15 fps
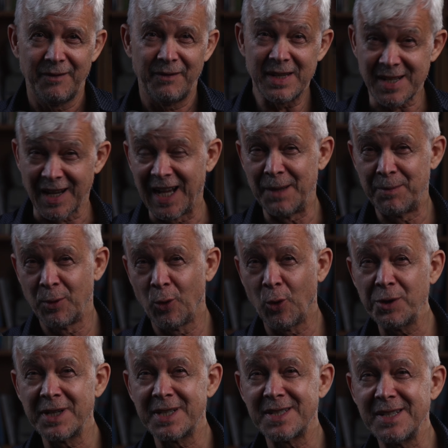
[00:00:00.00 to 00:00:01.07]
Weshalb
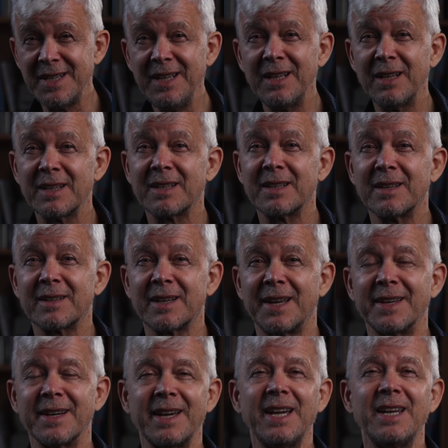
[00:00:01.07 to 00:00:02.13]
ohne Ziel
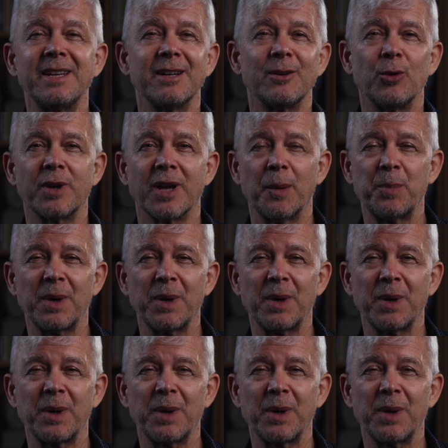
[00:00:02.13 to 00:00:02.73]
keine Rede oder